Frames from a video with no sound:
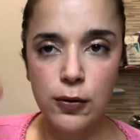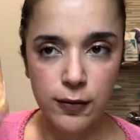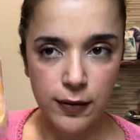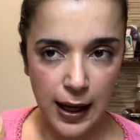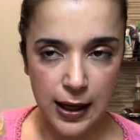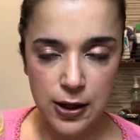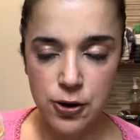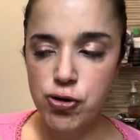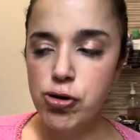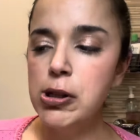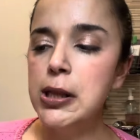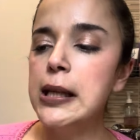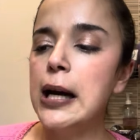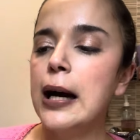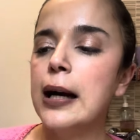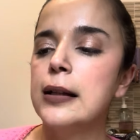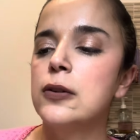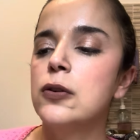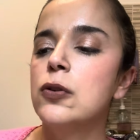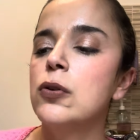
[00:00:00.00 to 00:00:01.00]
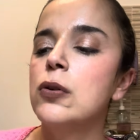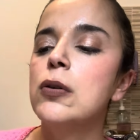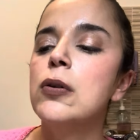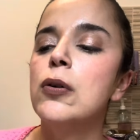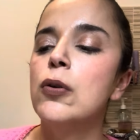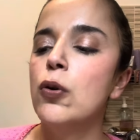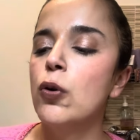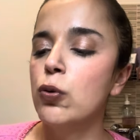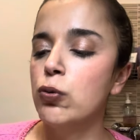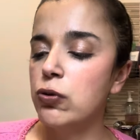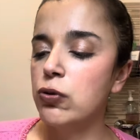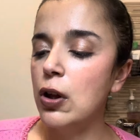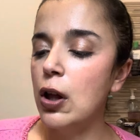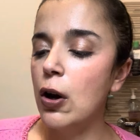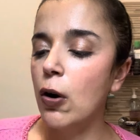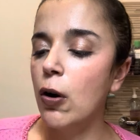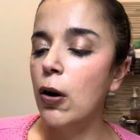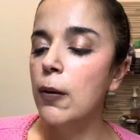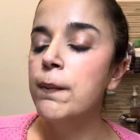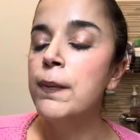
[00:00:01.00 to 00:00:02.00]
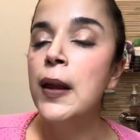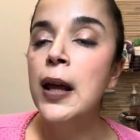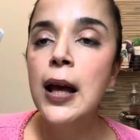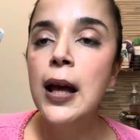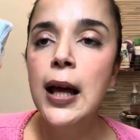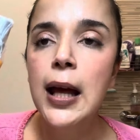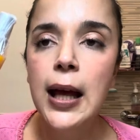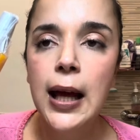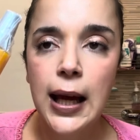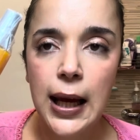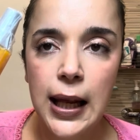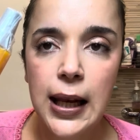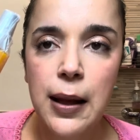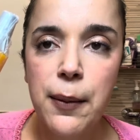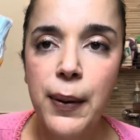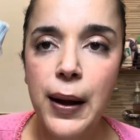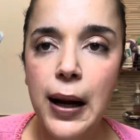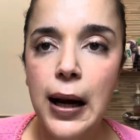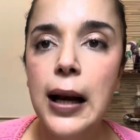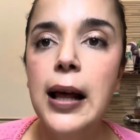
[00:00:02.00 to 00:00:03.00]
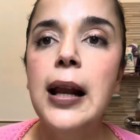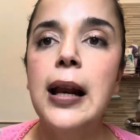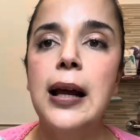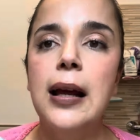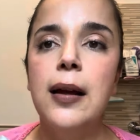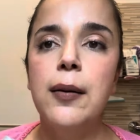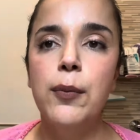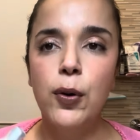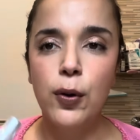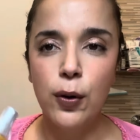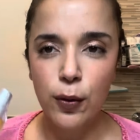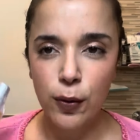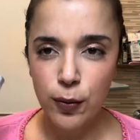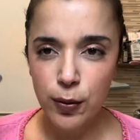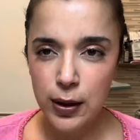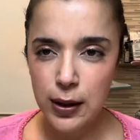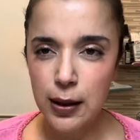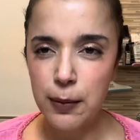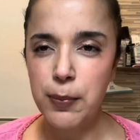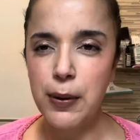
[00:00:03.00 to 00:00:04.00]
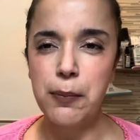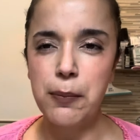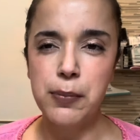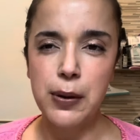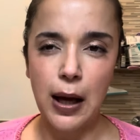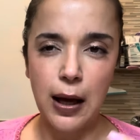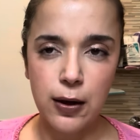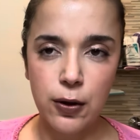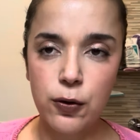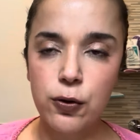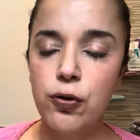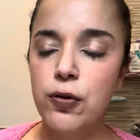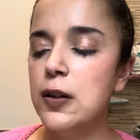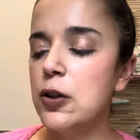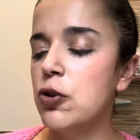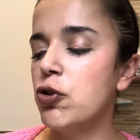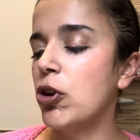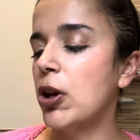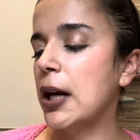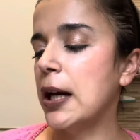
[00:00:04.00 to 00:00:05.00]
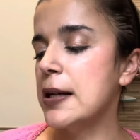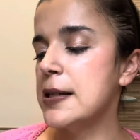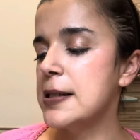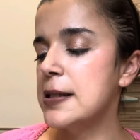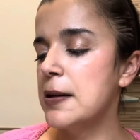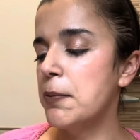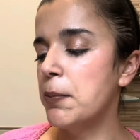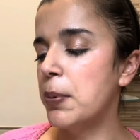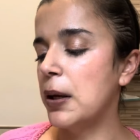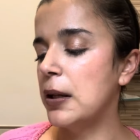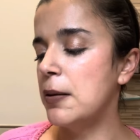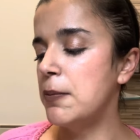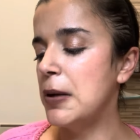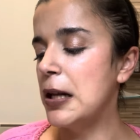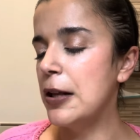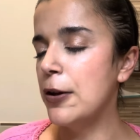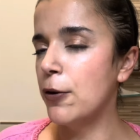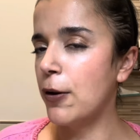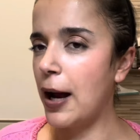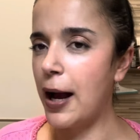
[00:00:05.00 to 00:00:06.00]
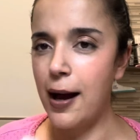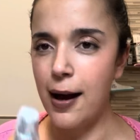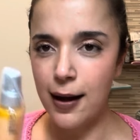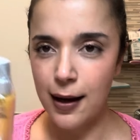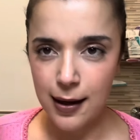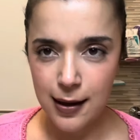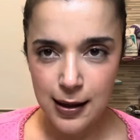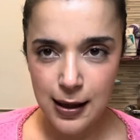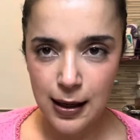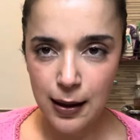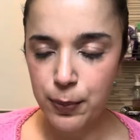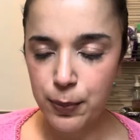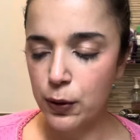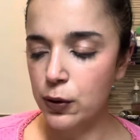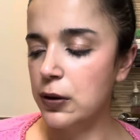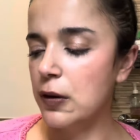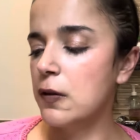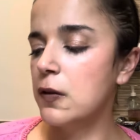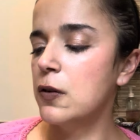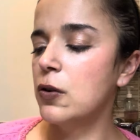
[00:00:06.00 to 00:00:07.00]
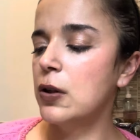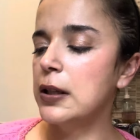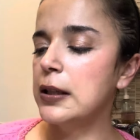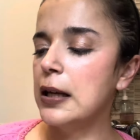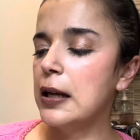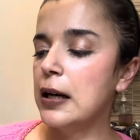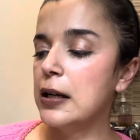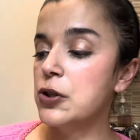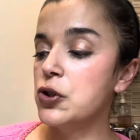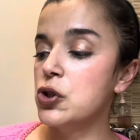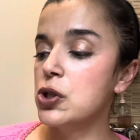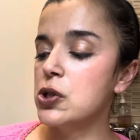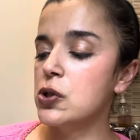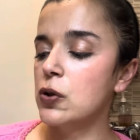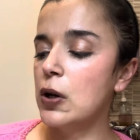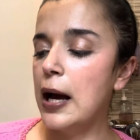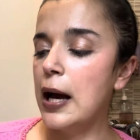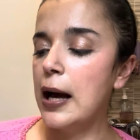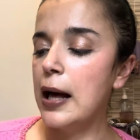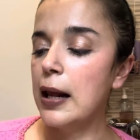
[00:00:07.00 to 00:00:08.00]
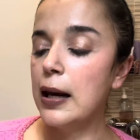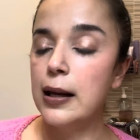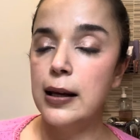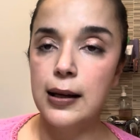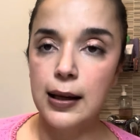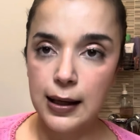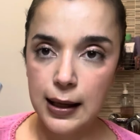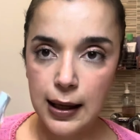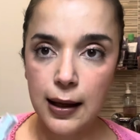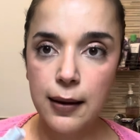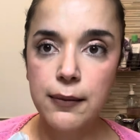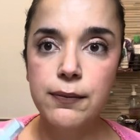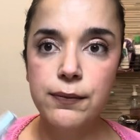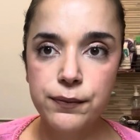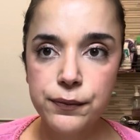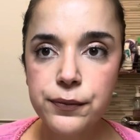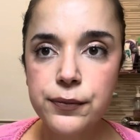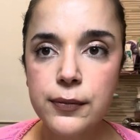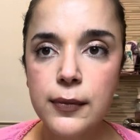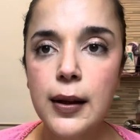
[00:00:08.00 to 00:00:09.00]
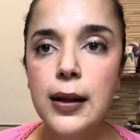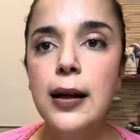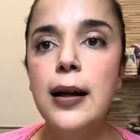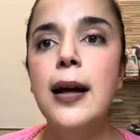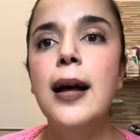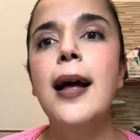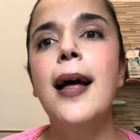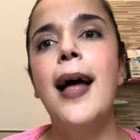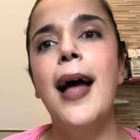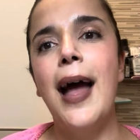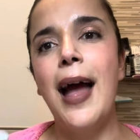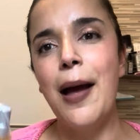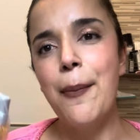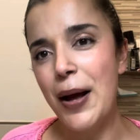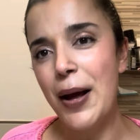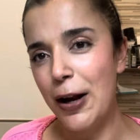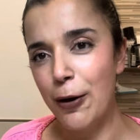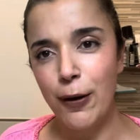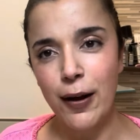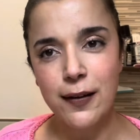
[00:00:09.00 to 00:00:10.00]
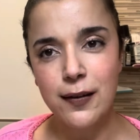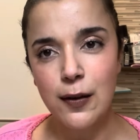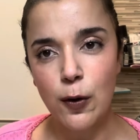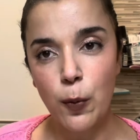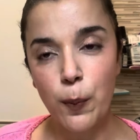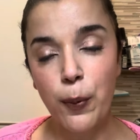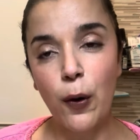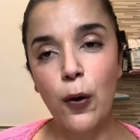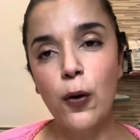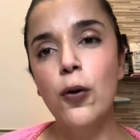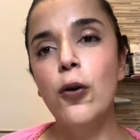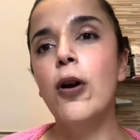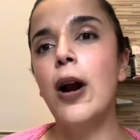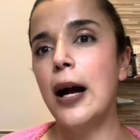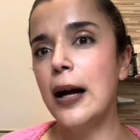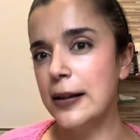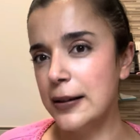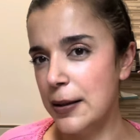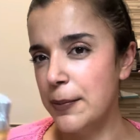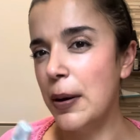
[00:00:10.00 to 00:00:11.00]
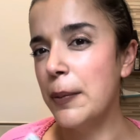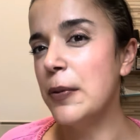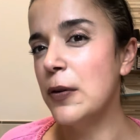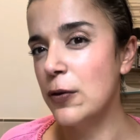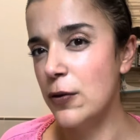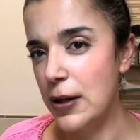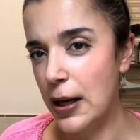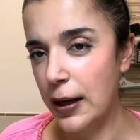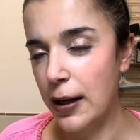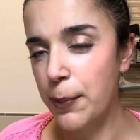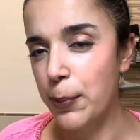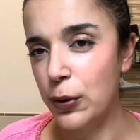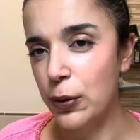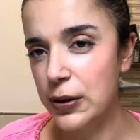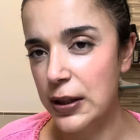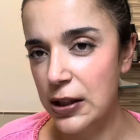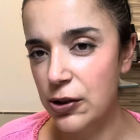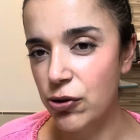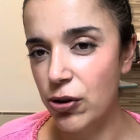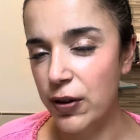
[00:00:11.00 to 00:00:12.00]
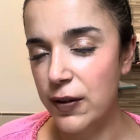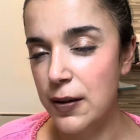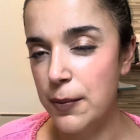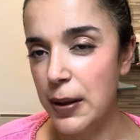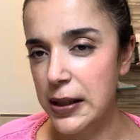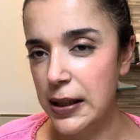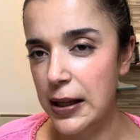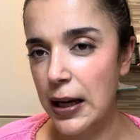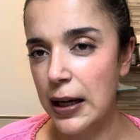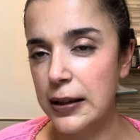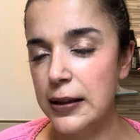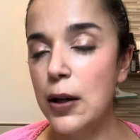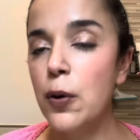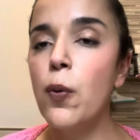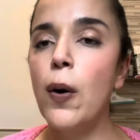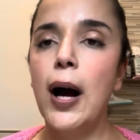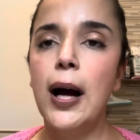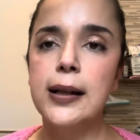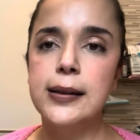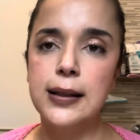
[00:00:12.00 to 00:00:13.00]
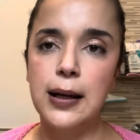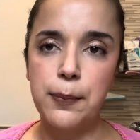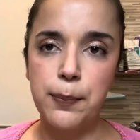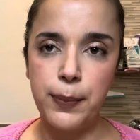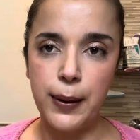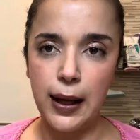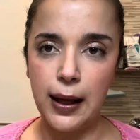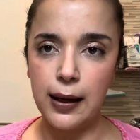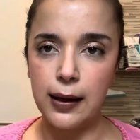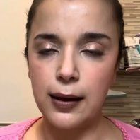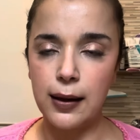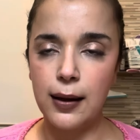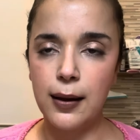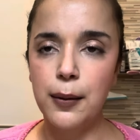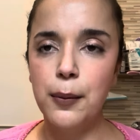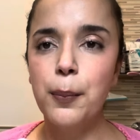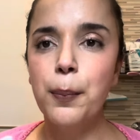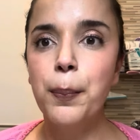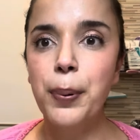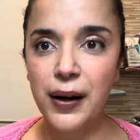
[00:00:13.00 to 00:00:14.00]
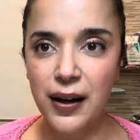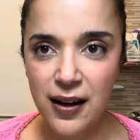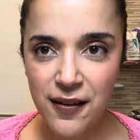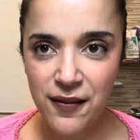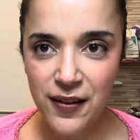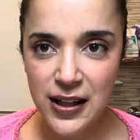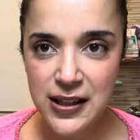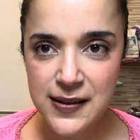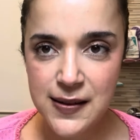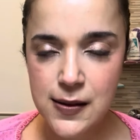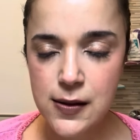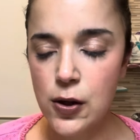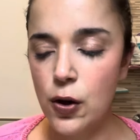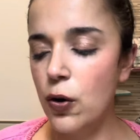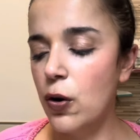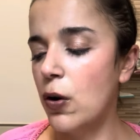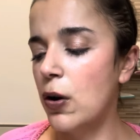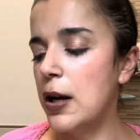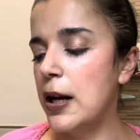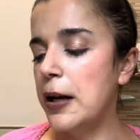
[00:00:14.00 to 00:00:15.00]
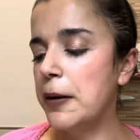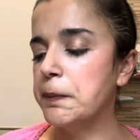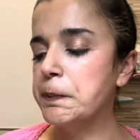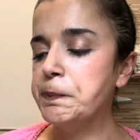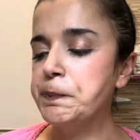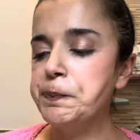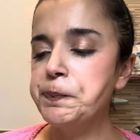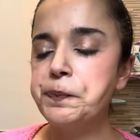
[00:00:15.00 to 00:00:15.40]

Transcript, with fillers: va agitato, lo userò e ne parleremo, quindi pian piano si cerca sempre di migliorare nella protezione dai raggi solari che è bello essere un po' colorate, ma bisogna anche proteggersi in maniera adeguata per prevenzione.